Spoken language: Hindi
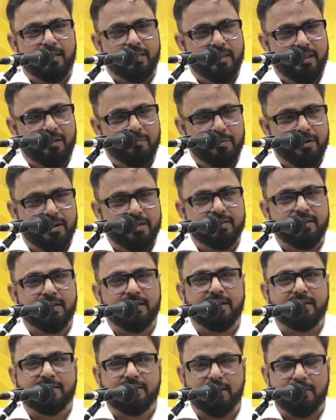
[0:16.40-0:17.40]
देवमणि सर
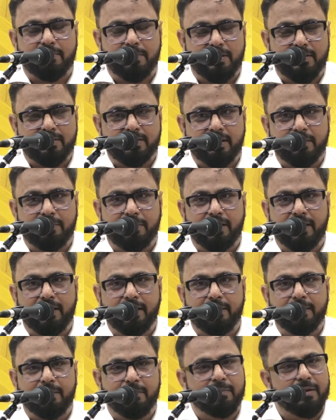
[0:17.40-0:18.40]
की सरपरस्ती मिली
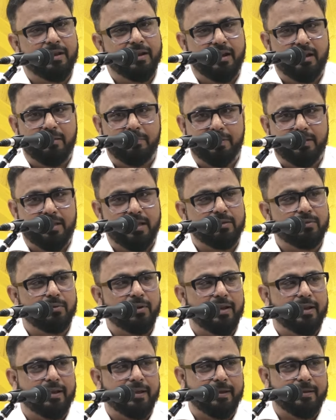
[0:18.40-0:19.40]
मेरे लिए पिता
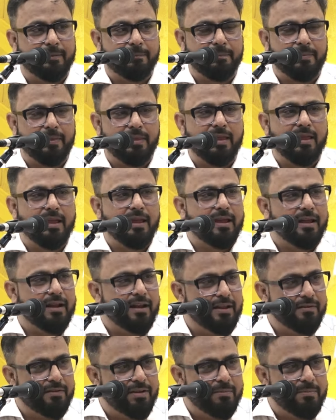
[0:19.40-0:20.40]
तुल्य हैं
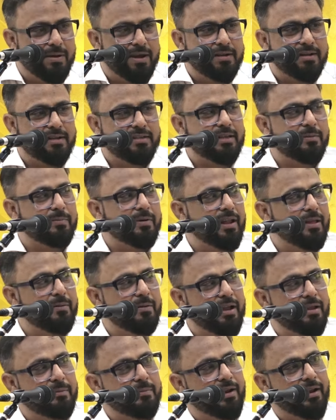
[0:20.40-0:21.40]
नवीन भाई जैसे बड़े
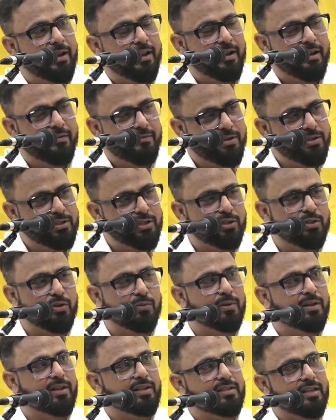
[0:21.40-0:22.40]
भाई मिले नवीन
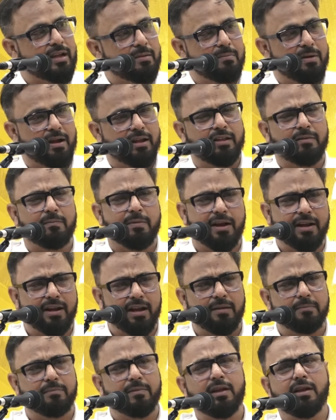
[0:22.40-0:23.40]
चतुर्वेदी साहब माधव भाई
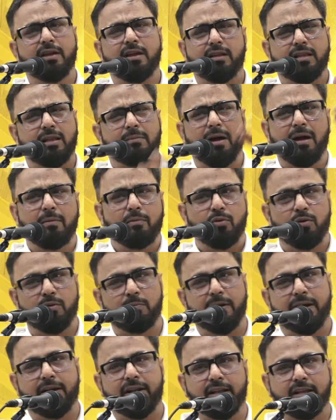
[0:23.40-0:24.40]
आप तमाम लोग
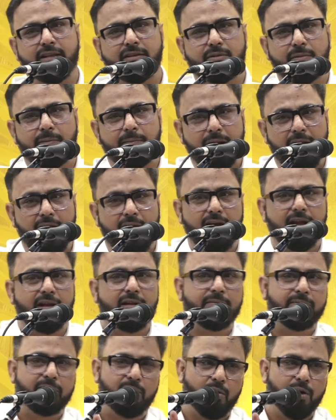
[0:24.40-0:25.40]
बैठे हैं
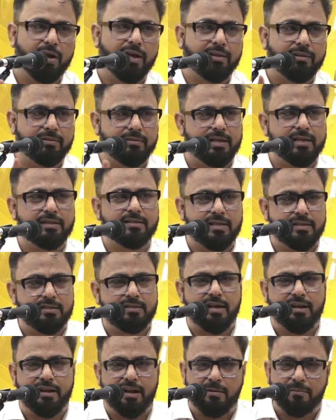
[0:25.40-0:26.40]
बिलाल मोहित किस किस
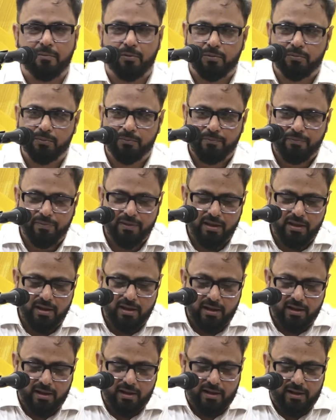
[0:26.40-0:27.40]
का नाम लूँ
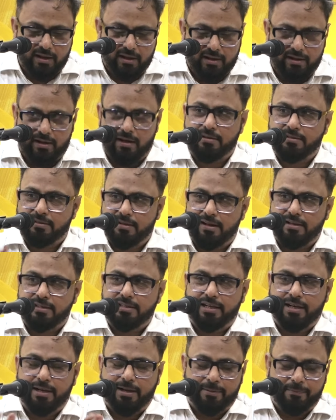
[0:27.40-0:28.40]
अर्चना
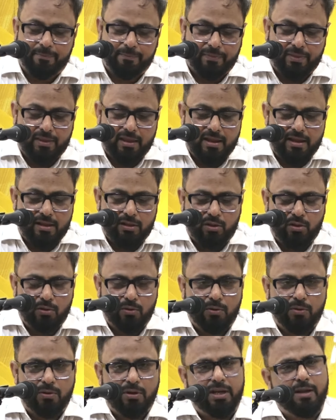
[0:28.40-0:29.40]
जी हैं
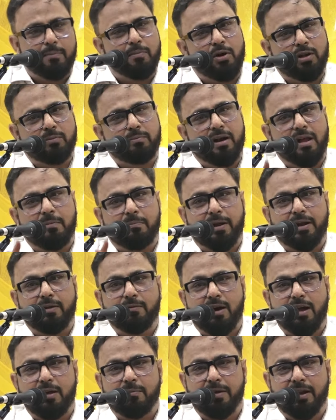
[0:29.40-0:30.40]
तो ये बहुत बड़ा
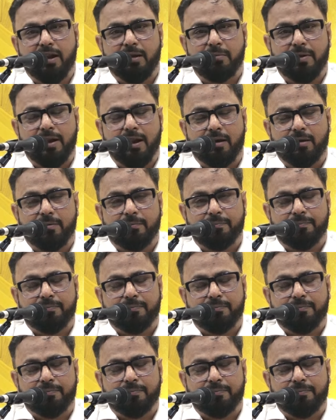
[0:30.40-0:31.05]
परिवार मेरा बना